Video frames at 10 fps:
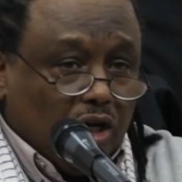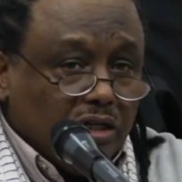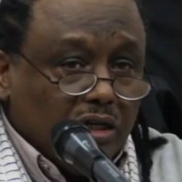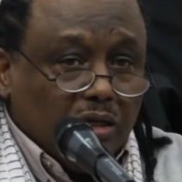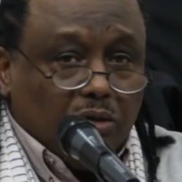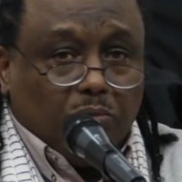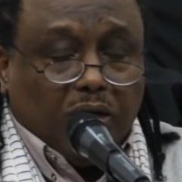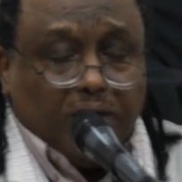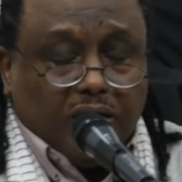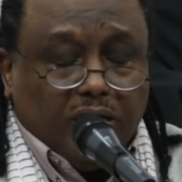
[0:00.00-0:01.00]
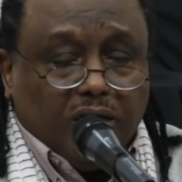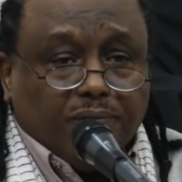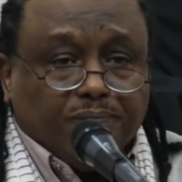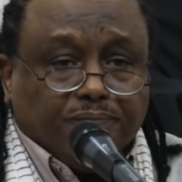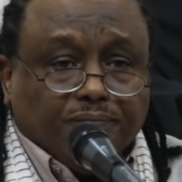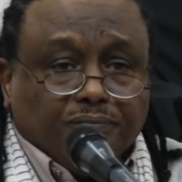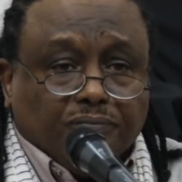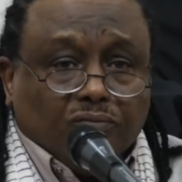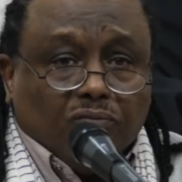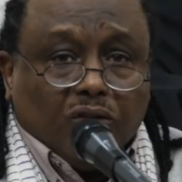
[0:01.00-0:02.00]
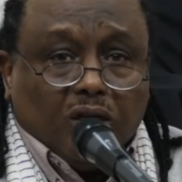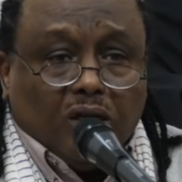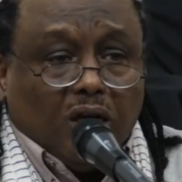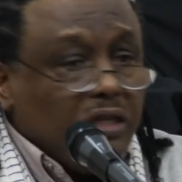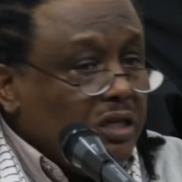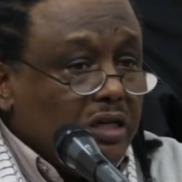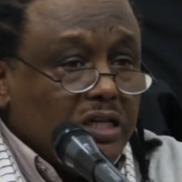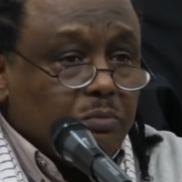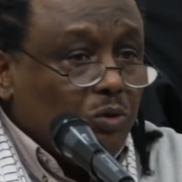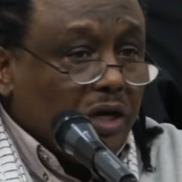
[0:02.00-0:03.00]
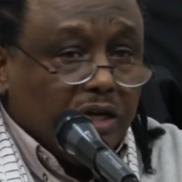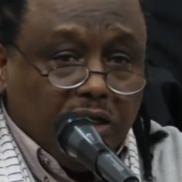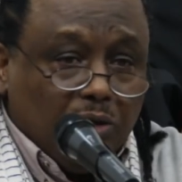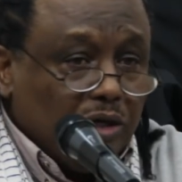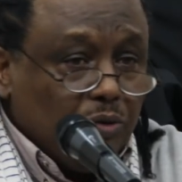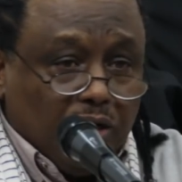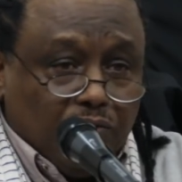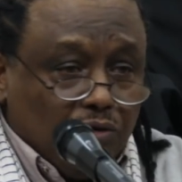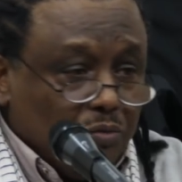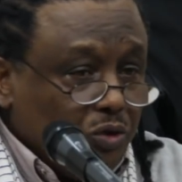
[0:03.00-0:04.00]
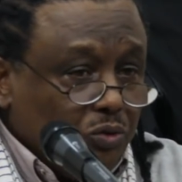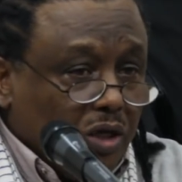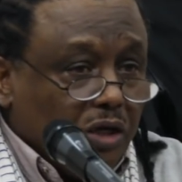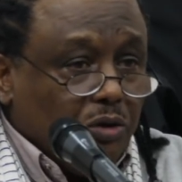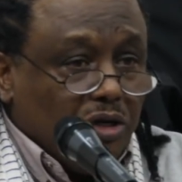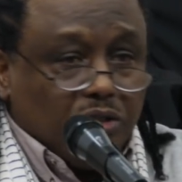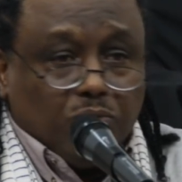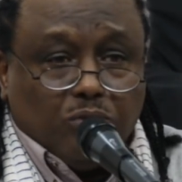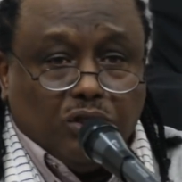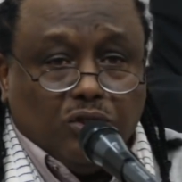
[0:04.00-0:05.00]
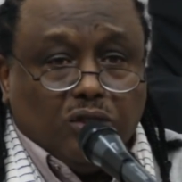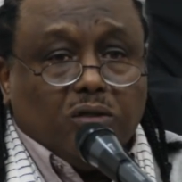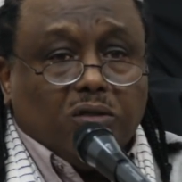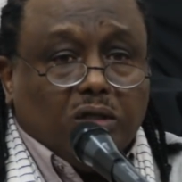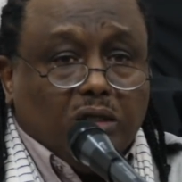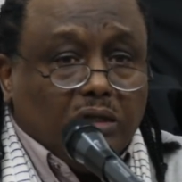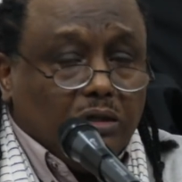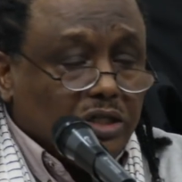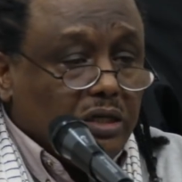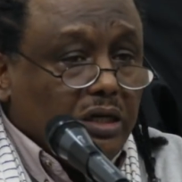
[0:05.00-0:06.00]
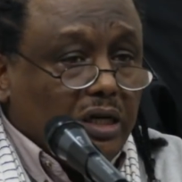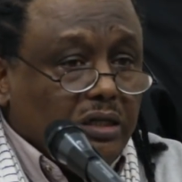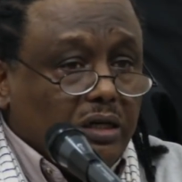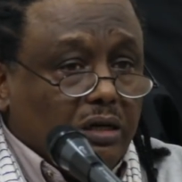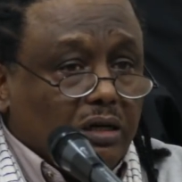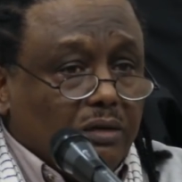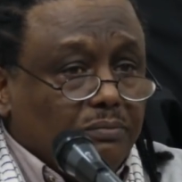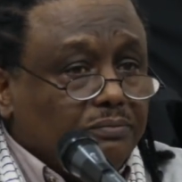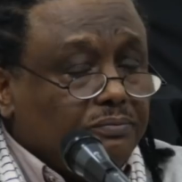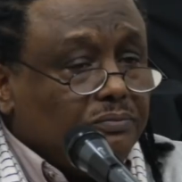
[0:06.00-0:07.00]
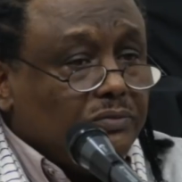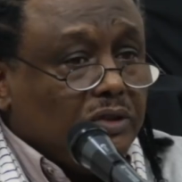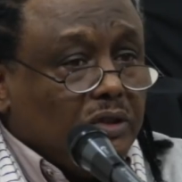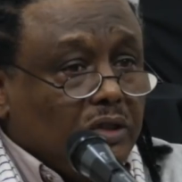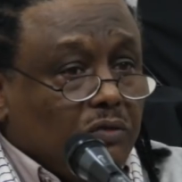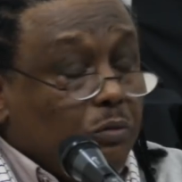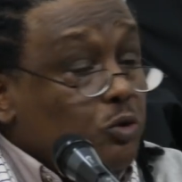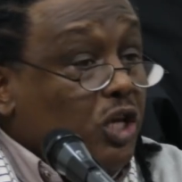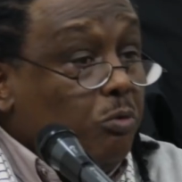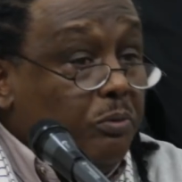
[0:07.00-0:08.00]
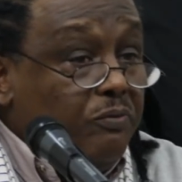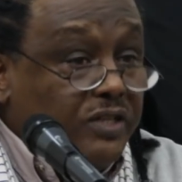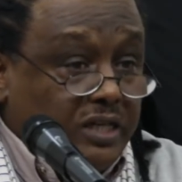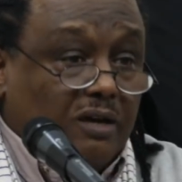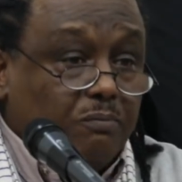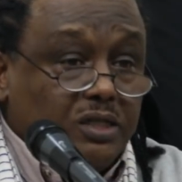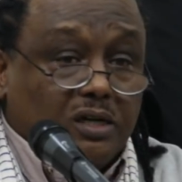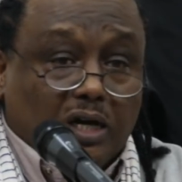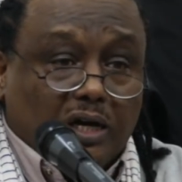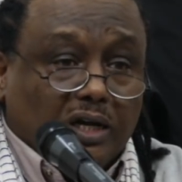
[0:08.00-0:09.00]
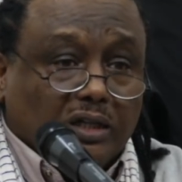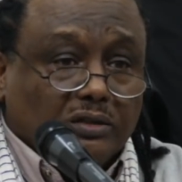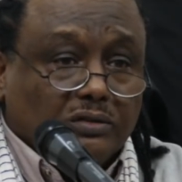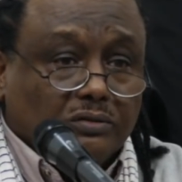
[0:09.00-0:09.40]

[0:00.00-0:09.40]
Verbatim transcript: عادل بحريني هذه هي النسبة واقعية وأي واحد فيكم عنده كالكوليشن ممكن يجي يصل إلى هذه الأرقام فبيصابوا بفزع بصراحة يعني